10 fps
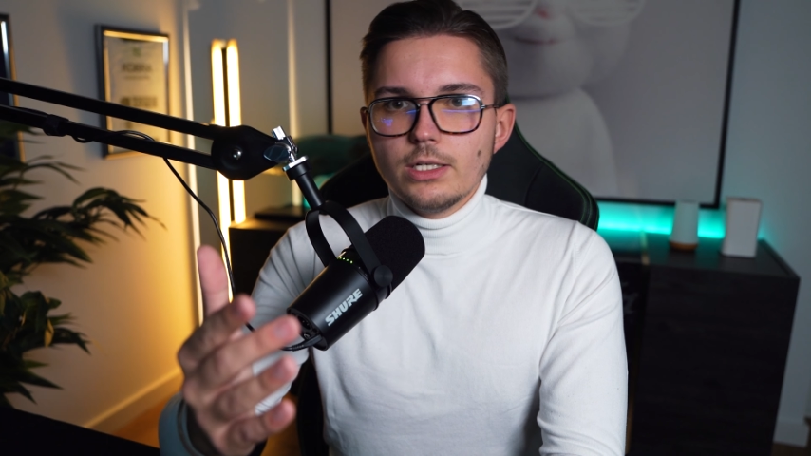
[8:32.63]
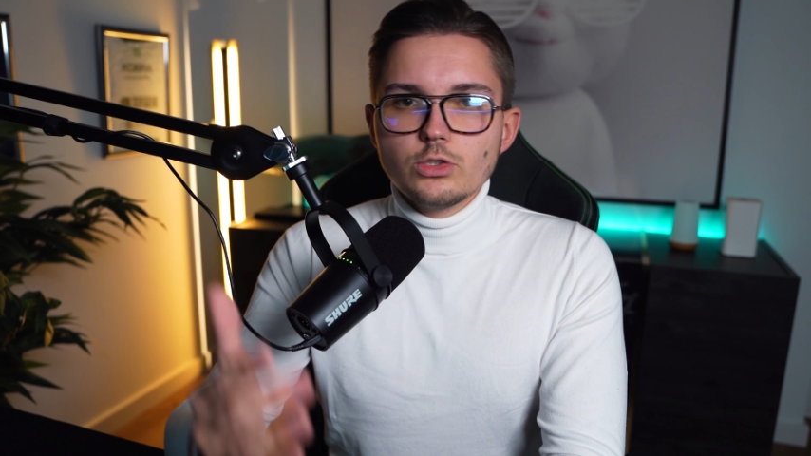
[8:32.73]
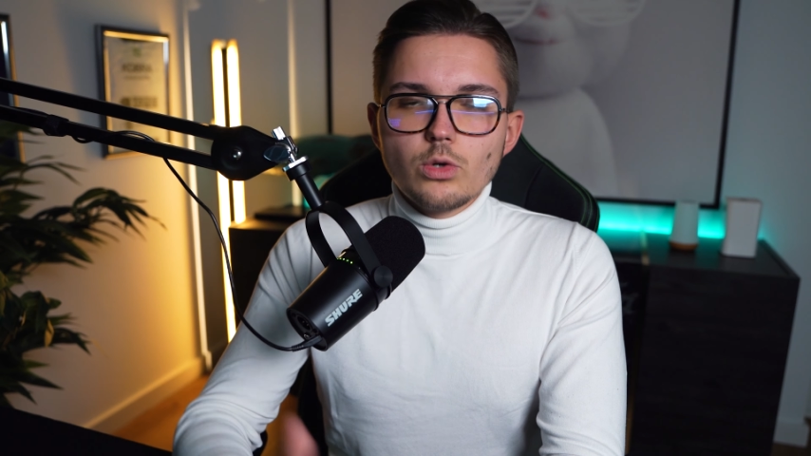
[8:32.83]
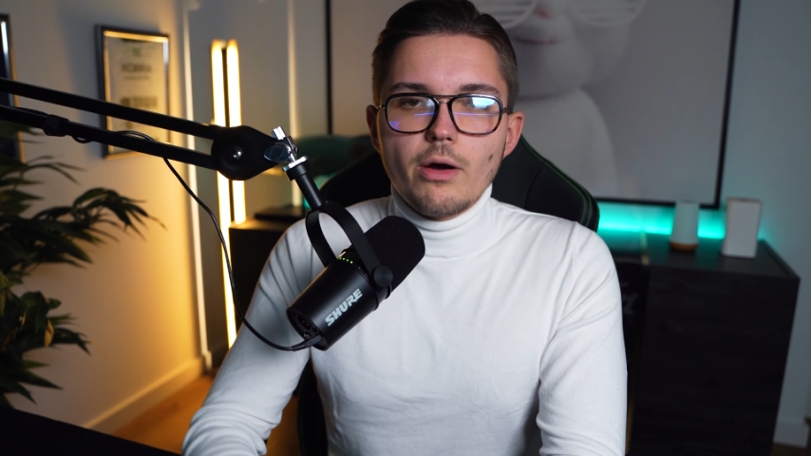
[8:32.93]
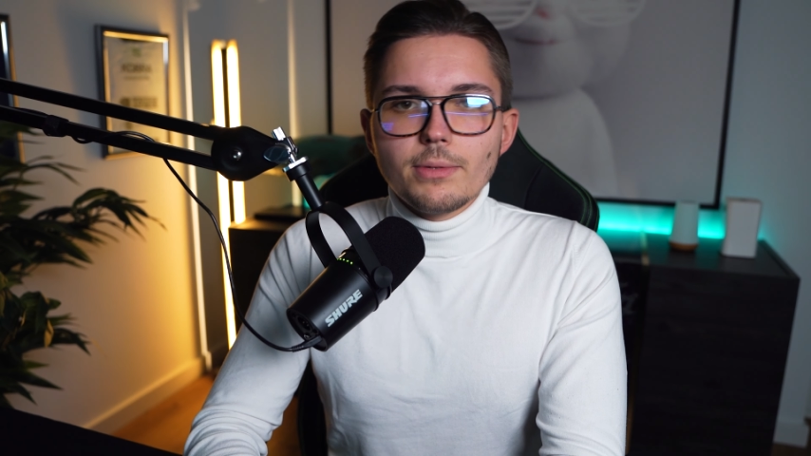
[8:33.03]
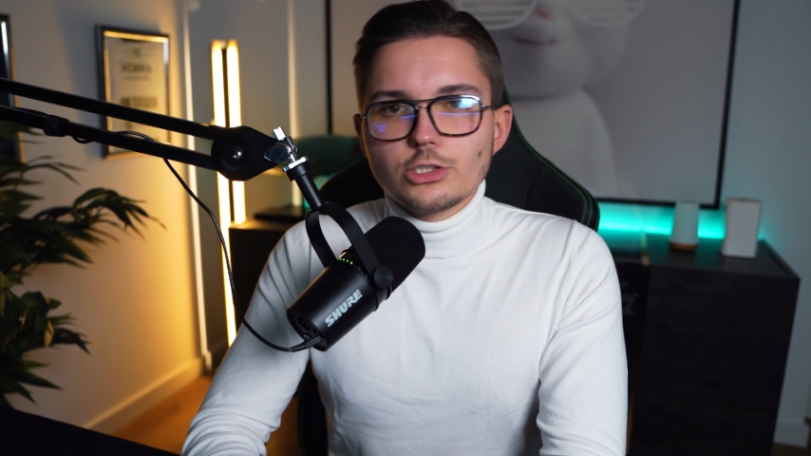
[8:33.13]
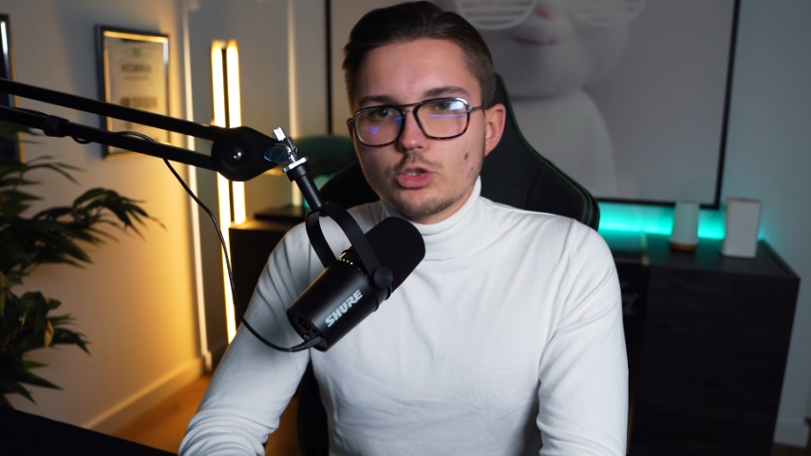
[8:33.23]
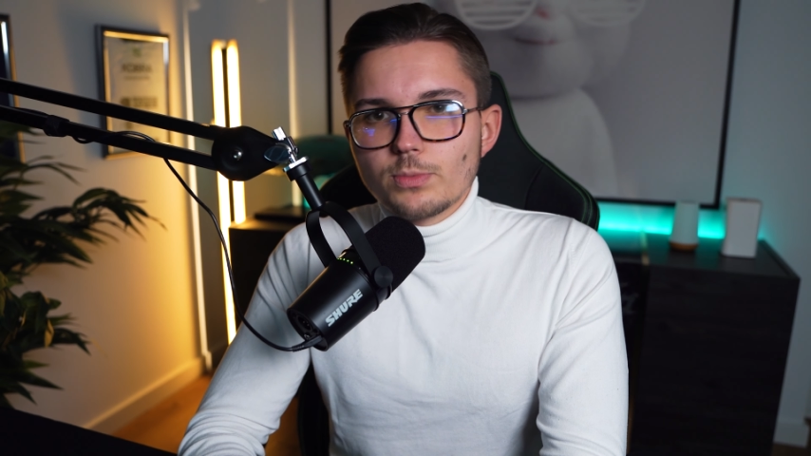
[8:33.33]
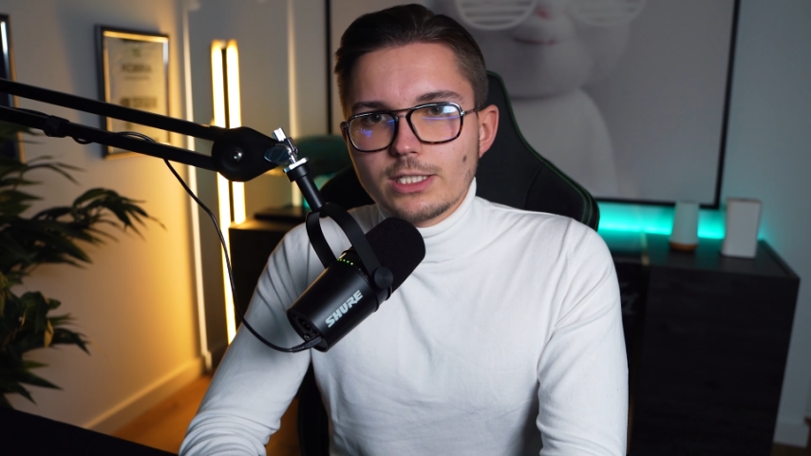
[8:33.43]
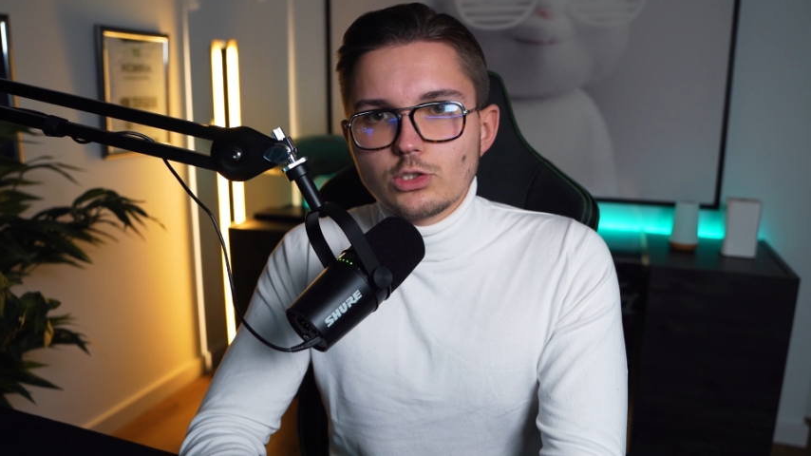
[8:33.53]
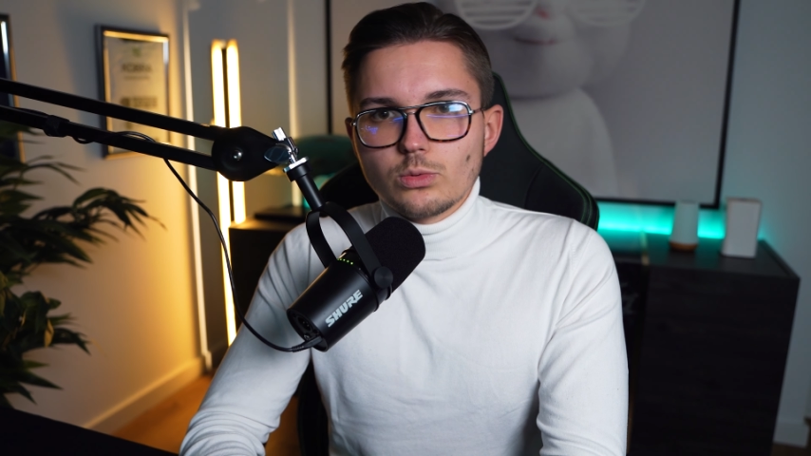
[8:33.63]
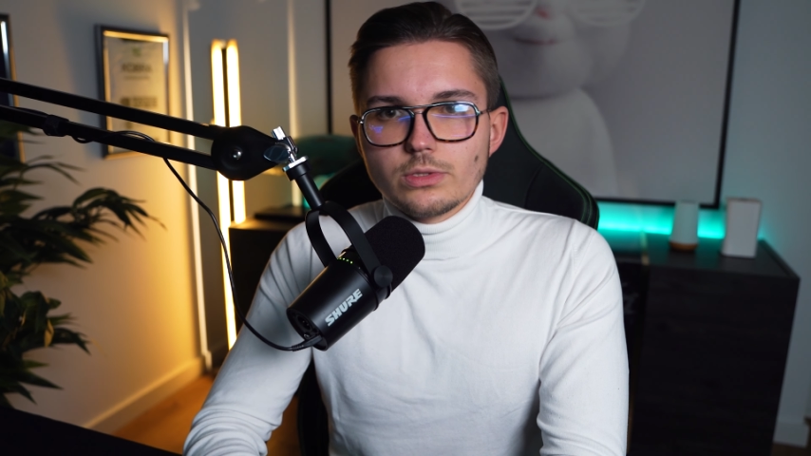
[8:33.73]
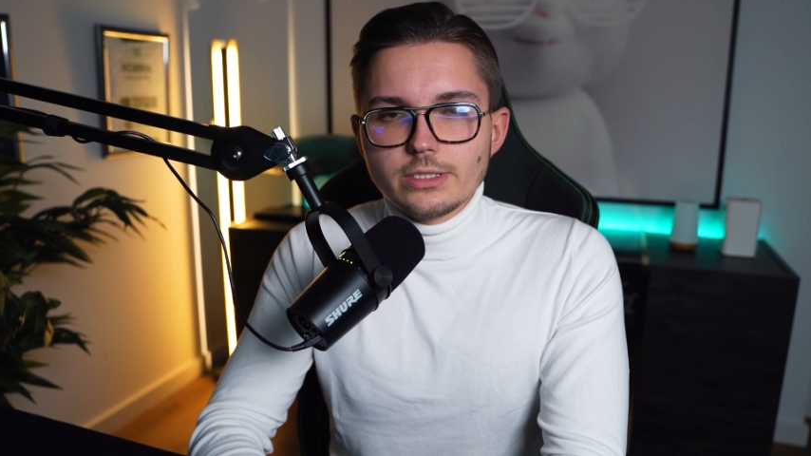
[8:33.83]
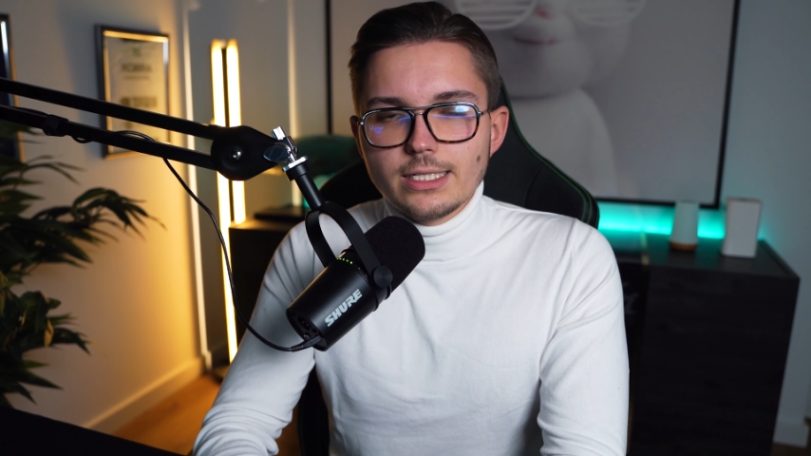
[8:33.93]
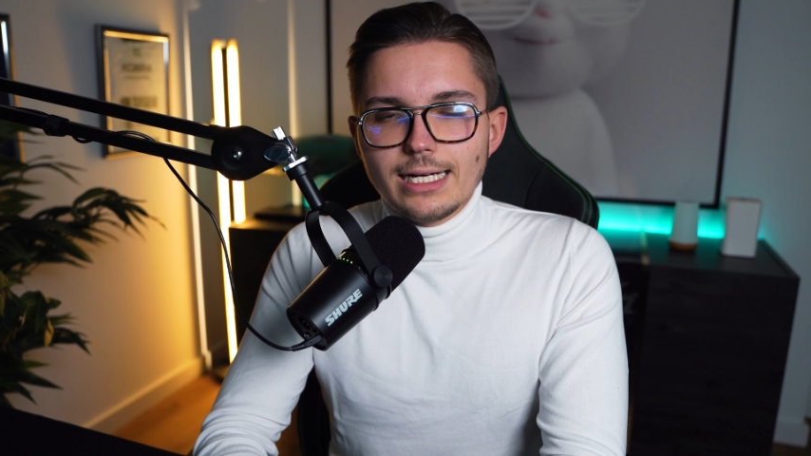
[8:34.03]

suche einmal das Gespräch zu uns.